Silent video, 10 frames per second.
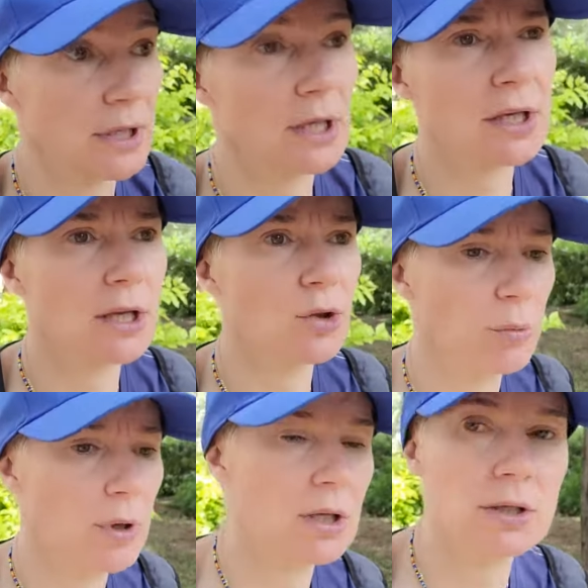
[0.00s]
По идее,
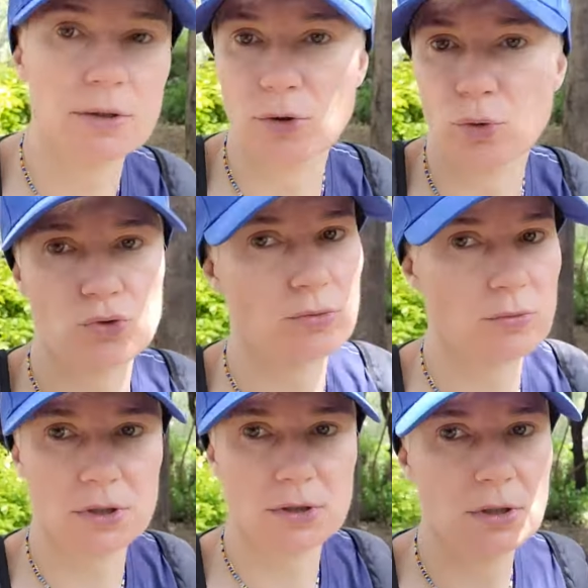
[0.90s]
номер один должен
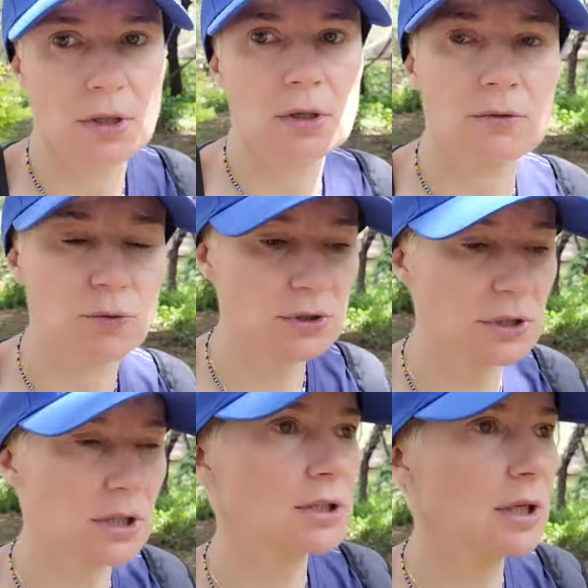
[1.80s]
быть
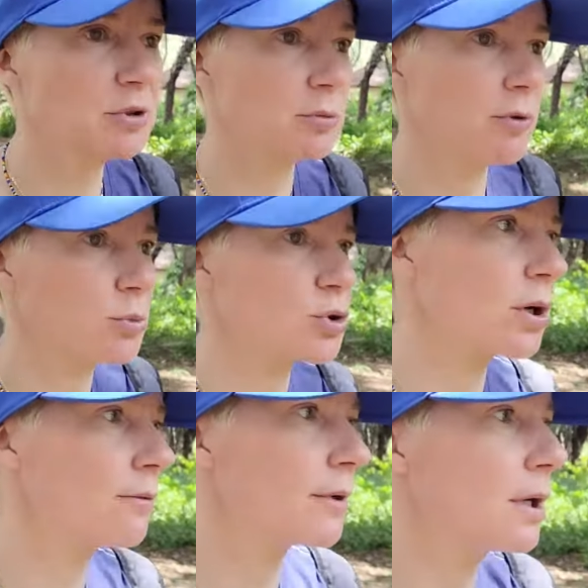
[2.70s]
возле рецепции, мы вам уже
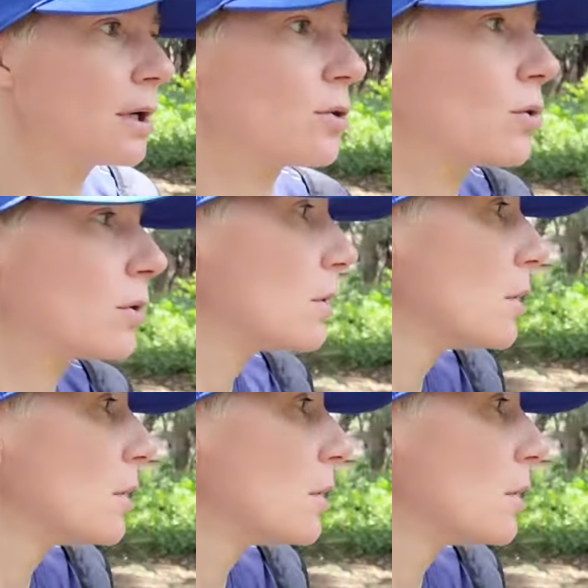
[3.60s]
говорили, но